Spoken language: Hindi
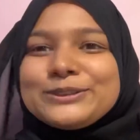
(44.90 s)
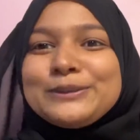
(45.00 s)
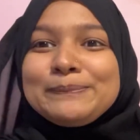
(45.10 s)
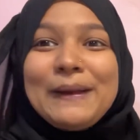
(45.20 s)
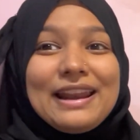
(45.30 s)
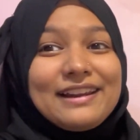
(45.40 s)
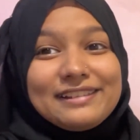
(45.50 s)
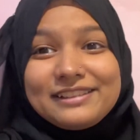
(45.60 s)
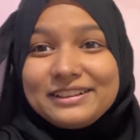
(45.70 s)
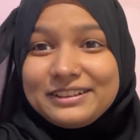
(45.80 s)
तो पहले
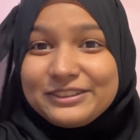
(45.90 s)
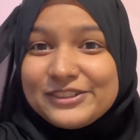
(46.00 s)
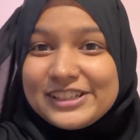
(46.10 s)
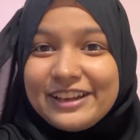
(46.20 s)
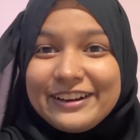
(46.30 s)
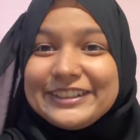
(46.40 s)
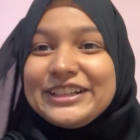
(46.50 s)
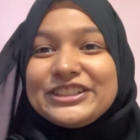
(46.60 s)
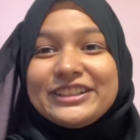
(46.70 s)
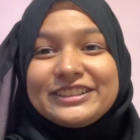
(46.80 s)
इतने उसकी
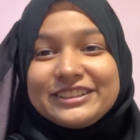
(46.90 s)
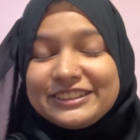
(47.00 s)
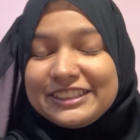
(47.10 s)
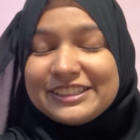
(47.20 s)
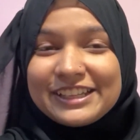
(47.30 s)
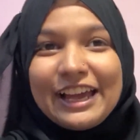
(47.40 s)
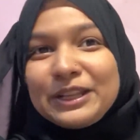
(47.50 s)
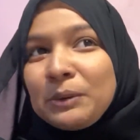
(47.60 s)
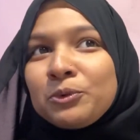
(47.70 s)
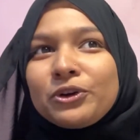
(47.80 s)
कंडीशन इतनी
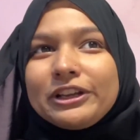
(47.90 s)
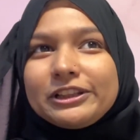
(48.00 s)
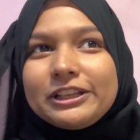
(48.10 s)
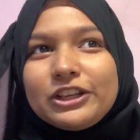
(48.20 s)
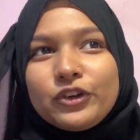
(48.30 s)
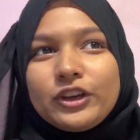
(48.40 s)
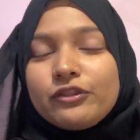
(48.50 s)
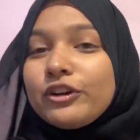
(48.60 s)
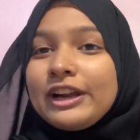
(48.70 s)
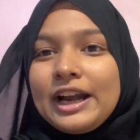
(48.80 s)
ज़्यादा बुरी थी क्योंकि
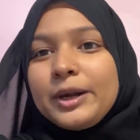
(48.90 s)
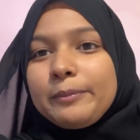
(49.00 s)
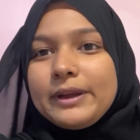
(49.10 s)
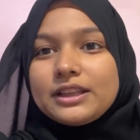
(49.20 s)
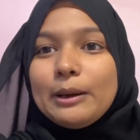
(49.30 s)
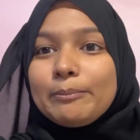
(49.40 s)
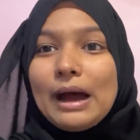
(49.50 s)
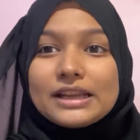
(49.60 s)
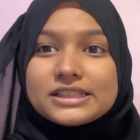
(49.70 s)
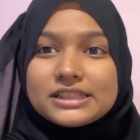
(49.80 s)
वो रेंट पे था
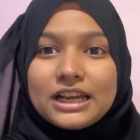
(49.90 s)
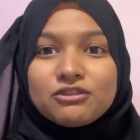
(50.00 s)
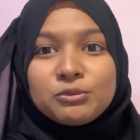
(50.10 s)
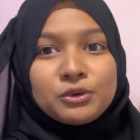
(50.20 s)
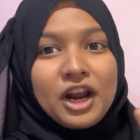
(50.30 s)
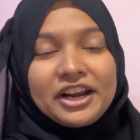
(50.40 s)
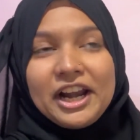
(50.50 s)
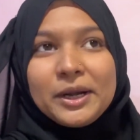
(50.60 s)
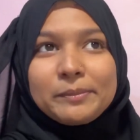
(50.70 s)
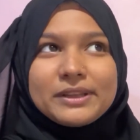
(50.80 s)
पाँच साल वो पूरा
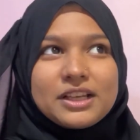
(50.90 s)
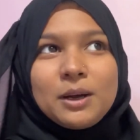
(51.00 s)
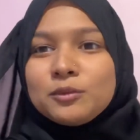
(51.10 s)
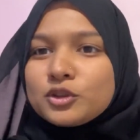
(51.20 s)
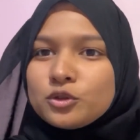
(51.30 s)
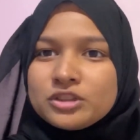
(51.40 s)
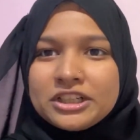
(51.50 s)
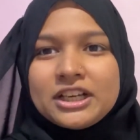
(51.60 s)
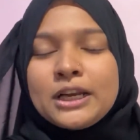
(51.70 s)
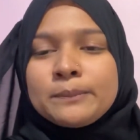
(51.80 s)
रेंट पे था हम लोग
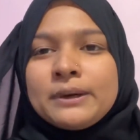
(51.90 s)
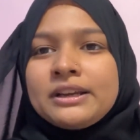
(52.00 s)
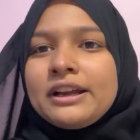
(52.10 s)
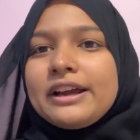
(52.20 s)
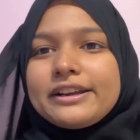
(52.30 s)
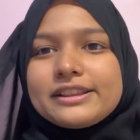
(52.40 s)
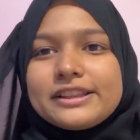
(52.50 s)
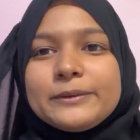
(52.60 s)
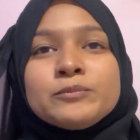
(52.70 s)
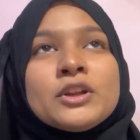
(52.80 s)
दूसरे घर पर रह रहे
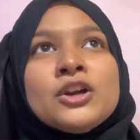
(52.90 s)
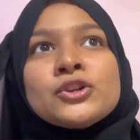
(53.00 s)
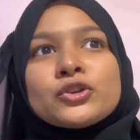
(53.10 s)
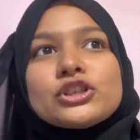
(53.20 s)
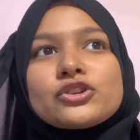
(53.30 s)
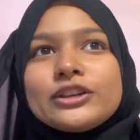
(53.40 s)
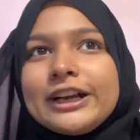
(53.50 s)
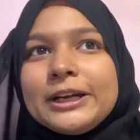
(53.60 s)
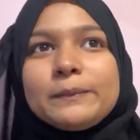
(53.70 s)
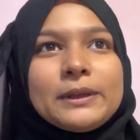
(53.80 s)
थे तो इसको
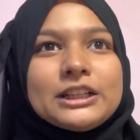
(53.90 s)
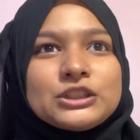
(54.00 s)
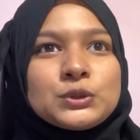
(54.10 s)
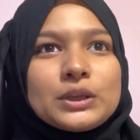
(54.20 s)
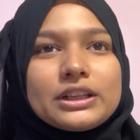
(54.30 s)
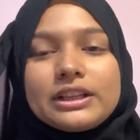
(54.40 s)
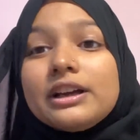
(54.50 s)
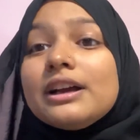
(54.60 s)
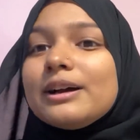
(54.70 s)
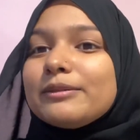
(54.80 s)
रेंट पे दे चुके थे
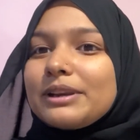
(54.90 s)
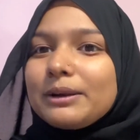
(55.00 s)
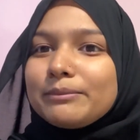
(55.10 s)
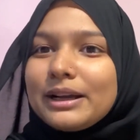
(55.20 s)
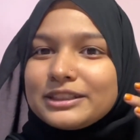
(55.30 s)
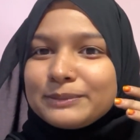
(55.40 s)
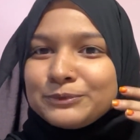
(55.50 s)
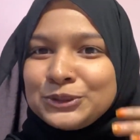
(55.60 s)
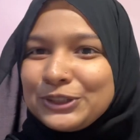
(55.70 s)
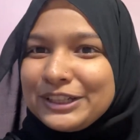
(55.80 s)
मतलब मैं जब
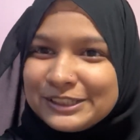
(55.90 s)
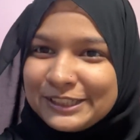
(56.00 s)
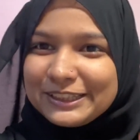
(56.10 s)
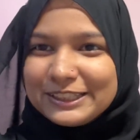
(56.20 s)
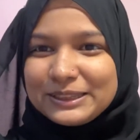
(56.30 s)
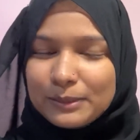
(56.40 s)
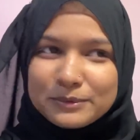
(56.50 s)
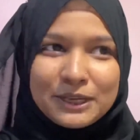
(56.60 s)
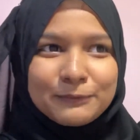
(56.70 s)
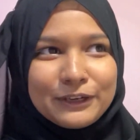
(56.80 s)
छोटी सी थी तब
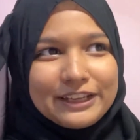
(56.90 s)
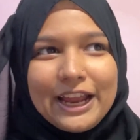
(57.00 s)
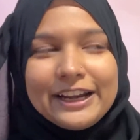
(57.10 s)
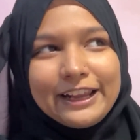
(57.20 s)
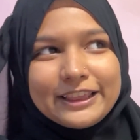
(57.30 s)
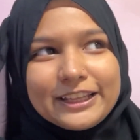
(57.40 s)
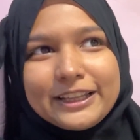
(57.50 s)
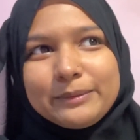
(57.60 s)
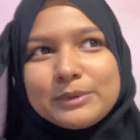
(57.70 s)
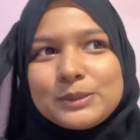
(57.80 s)
से हम लोग यहाँ ही रहते
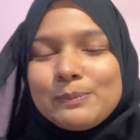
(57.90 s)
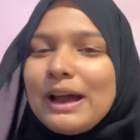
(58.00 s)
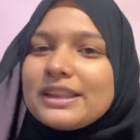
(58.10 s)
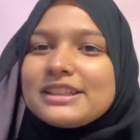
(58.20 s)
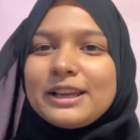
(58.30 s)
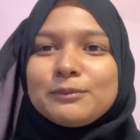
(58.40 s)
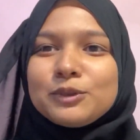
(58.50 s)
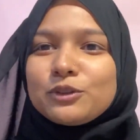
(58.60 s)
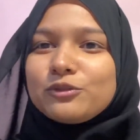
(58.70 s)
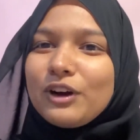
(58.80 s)
थे बस पाँच साल हम
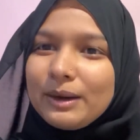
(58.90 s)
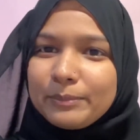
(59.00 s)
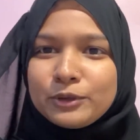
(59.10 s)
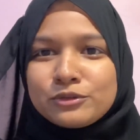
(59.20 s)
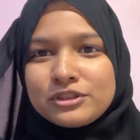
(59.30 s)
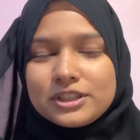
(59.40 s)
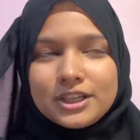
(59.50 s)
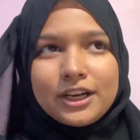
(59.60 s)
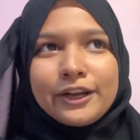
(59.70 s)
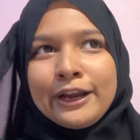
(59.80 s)
लोग वहाँ पे दूसरी
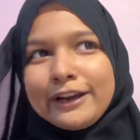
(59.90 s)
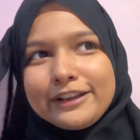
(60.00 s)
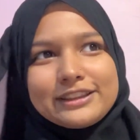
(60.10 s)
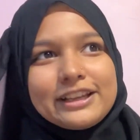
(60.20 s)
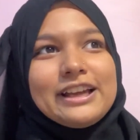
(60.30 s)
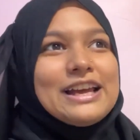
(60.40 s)
जगह रह रहे थे